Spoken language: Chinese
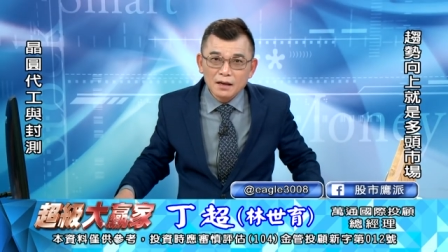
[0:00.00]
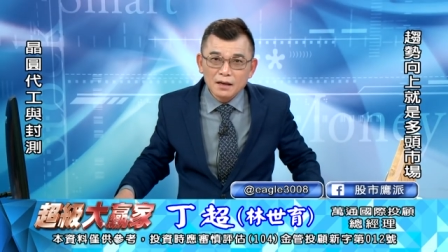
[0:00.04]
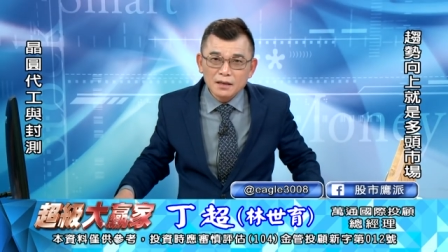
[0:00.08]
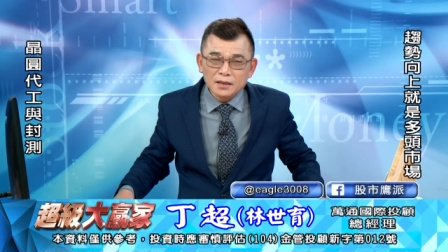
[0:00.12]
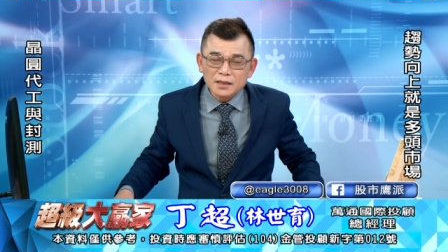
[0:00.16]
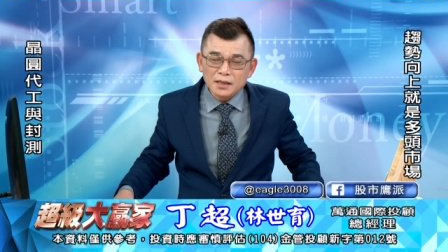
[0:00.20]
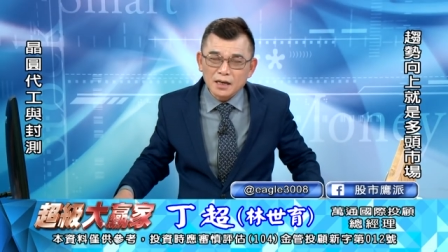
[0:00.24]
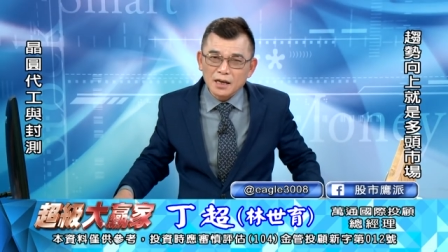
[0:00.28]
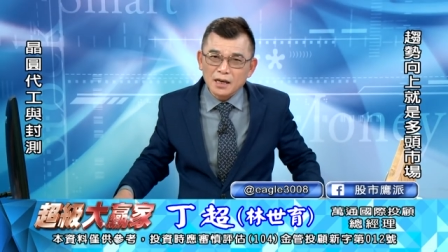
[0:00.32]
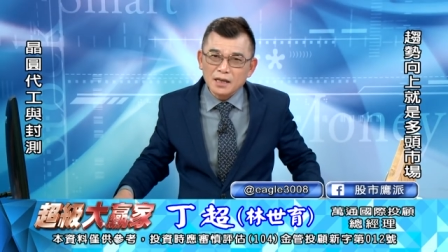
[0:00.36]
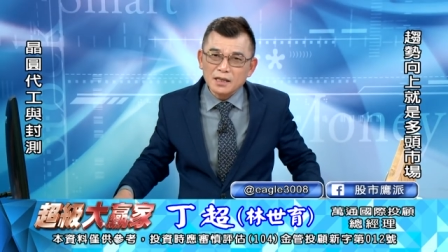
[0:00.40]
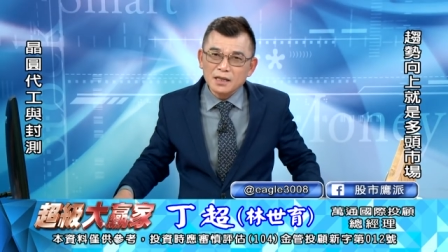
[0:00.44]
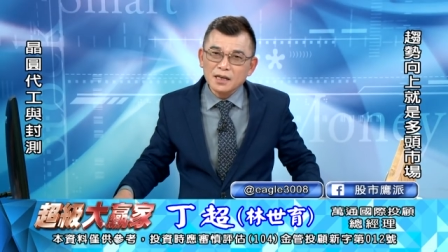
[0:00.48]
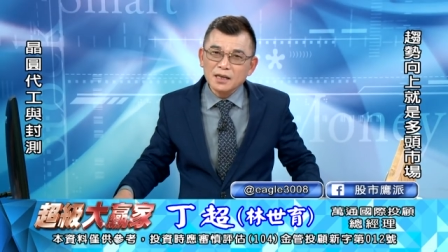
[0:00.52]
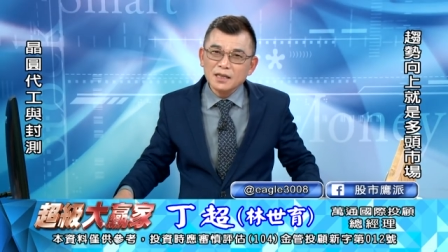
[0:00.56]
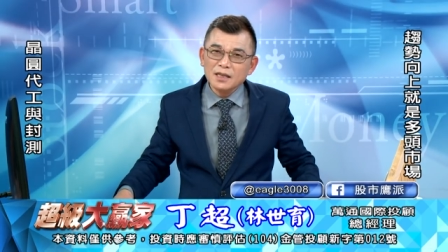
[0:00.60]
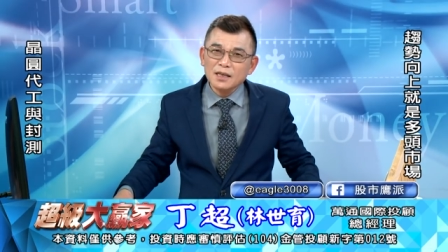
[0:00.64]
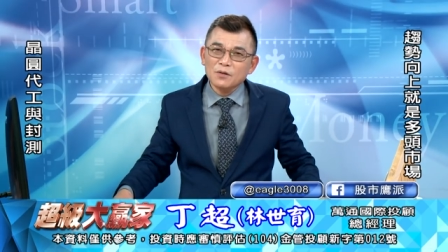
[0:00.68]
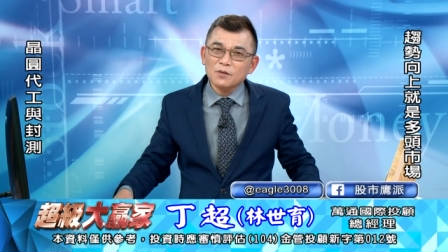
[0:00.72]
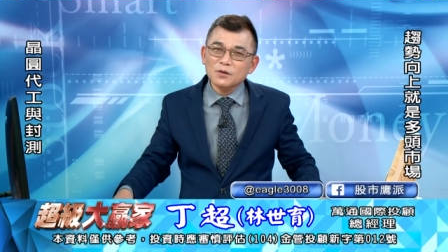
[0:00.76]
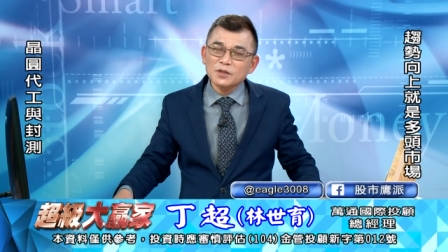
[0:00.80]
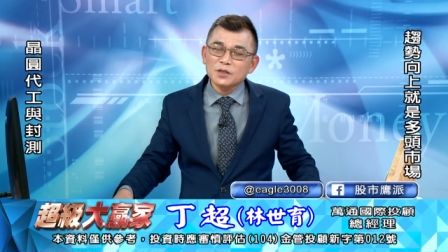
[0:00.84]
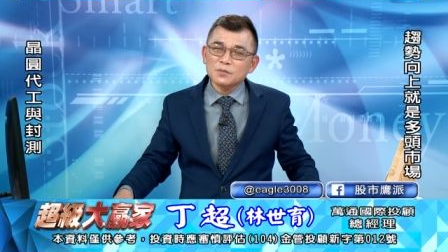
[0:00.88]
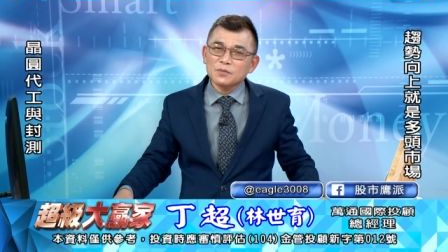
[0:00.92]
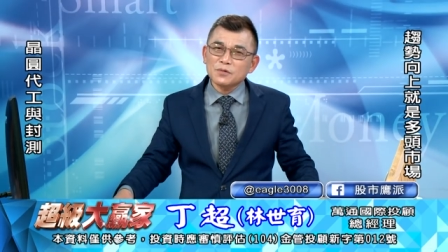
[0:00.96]
讲难听
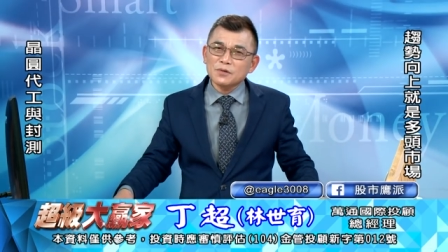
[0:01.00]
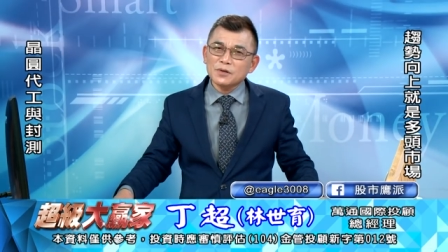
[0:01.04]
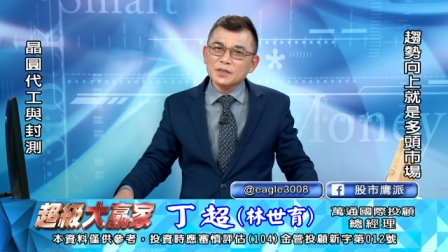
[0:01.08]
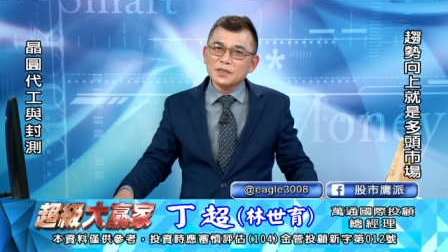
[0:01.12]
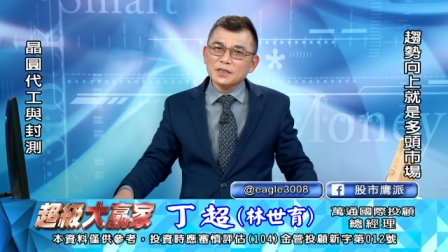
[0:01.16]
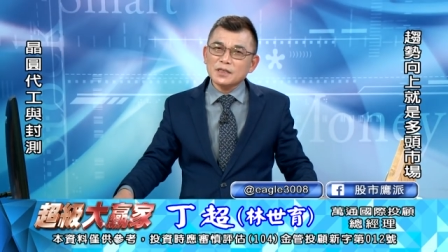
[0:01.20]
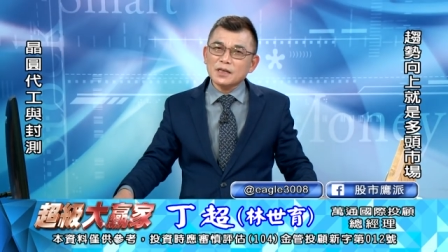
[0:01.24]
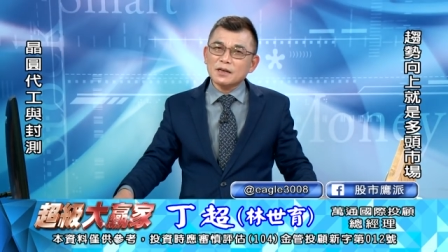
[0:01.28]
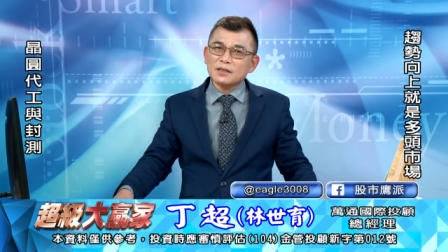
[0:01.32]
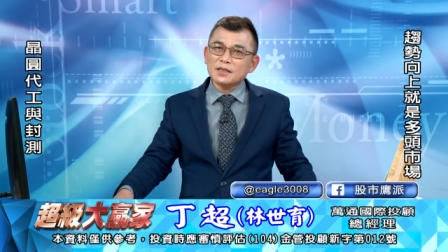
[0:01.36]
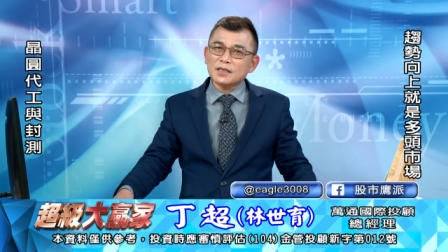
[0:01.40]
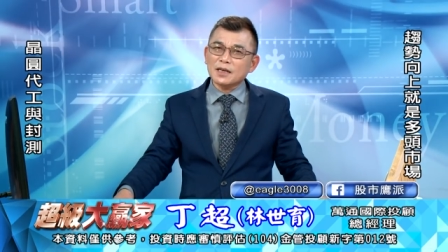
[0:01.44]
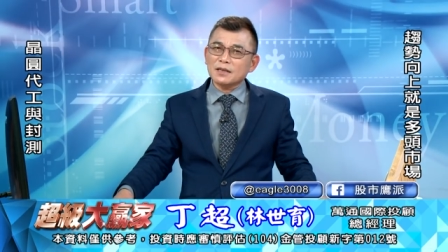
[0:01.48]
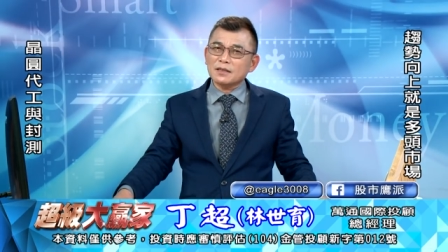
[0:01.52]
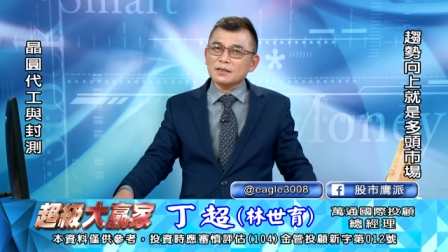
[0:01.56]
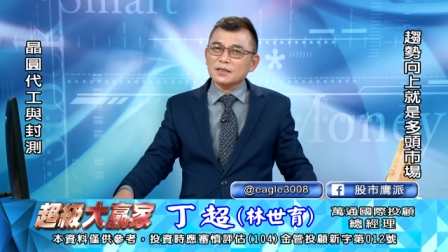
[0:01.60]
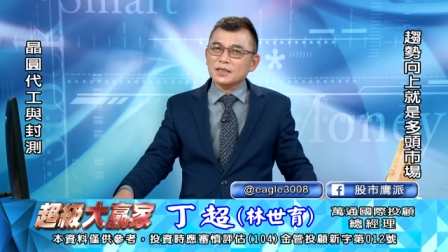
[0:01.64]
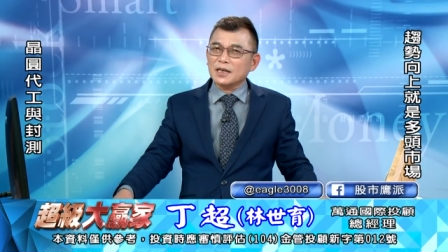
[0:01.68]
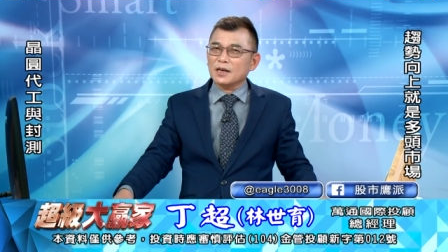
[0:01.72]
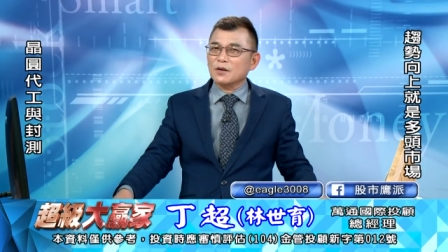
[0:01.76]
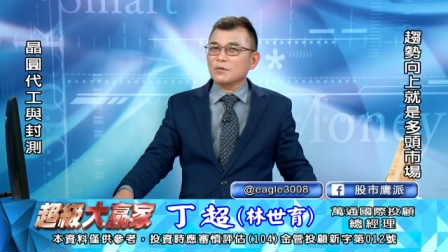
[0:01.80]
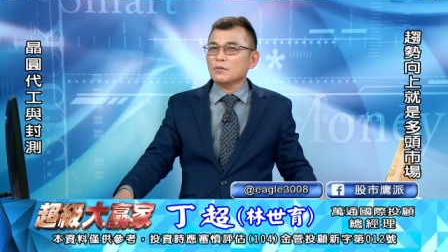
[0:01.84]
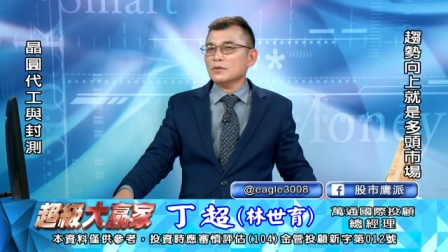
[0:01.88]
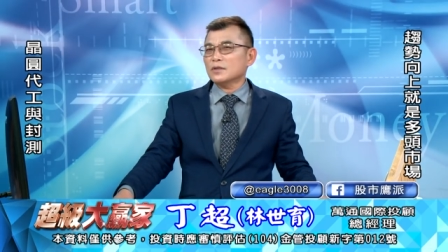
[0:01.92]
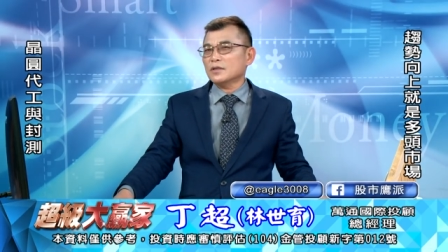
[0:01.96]
点，我怎么会知道讲
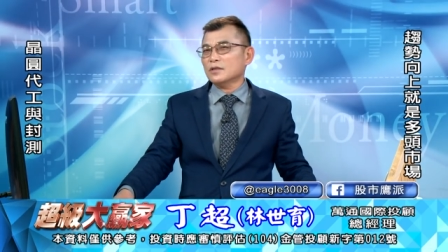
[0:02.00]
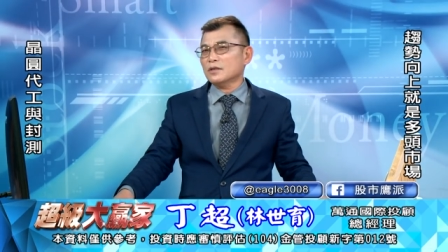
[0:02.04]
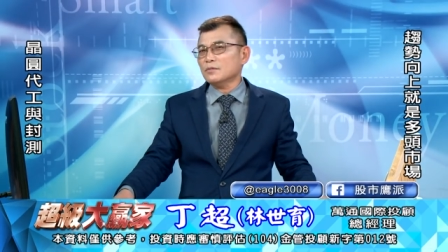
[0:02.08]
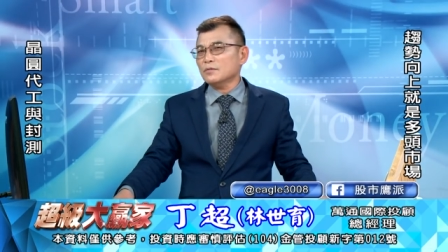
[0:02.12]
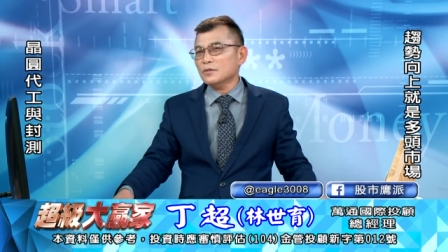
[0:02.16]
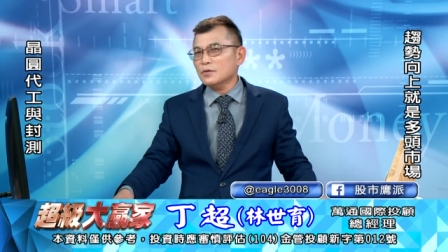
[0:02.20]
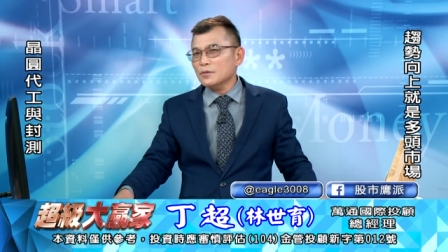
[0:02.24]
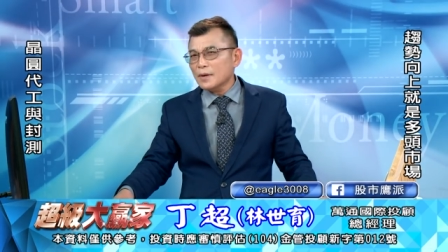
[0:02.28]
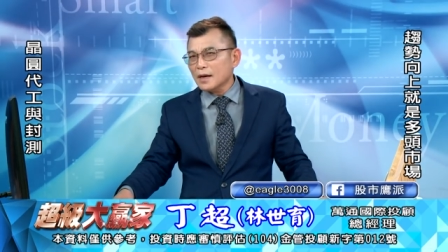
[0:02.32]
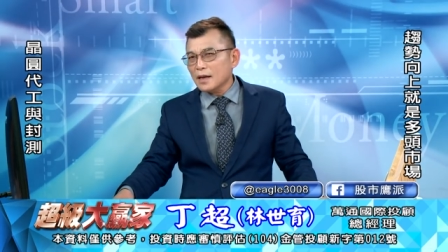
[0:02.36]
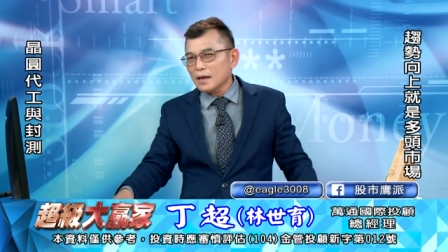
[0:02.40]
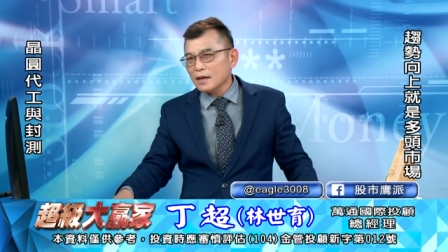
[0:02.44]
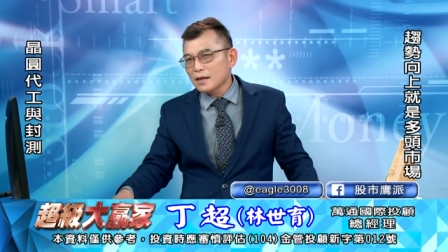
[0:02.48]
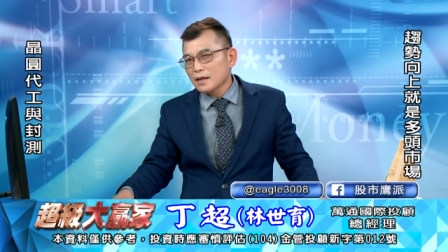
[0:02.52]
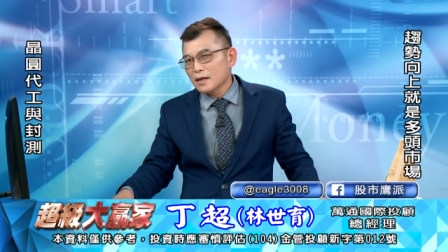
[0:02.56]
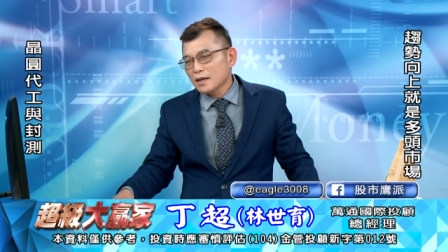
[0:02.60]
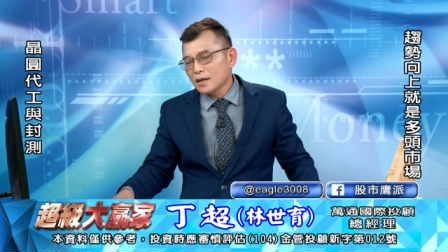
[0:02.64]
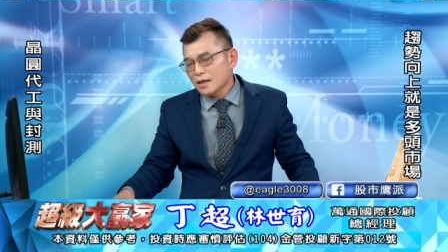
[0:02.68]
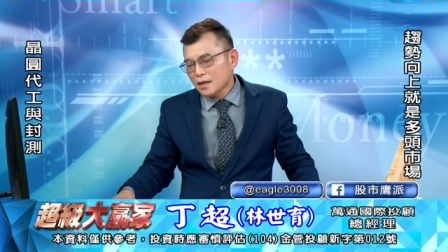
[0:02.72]
讲对不对？